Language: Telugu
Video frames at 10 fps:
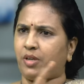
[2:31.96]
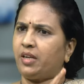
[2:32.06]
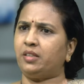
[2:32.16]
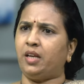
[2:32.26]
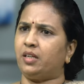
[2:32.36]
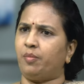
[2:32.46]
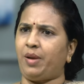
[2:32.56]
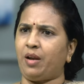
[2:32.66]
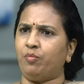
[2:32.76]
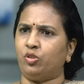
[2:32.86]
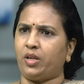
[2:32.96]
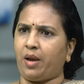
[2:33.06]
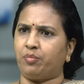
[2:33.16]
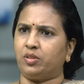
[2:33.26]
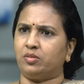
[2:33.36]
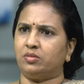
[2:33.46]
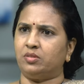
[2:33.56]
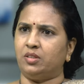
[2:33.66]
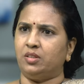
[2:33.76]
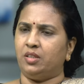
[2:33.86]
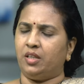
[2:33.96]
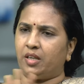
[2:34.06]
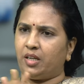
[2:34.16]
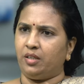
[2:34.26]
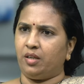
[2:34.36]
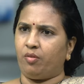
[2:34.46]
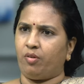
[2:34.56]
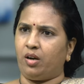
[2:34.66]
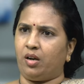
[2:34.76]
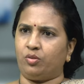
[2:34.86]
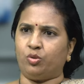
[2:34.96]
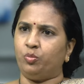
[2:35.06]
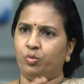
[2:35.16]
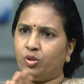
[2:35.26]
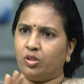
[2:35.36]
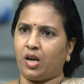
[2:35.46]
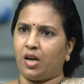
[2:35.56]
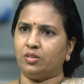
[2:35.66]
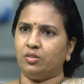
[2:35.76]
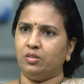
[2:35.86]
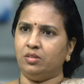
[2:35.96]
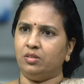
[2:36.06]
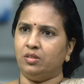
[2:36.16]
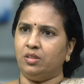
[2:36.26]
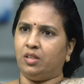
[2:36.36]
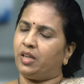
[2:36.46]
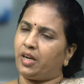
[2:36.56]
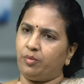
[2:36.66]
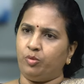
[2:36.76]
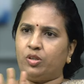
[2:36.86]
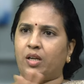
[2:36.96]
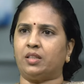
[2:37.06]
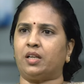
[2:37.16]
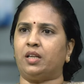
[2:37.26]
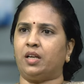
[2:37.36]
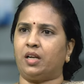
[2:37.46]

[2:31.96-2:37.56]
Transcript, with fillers: కరెక్ట్ ఇంకా బ్లాక్ బుక్ యాప్ట్ రెడ్ గుడ్ బుక్ కాదు రెడ్ బుక్ అంతకన్నా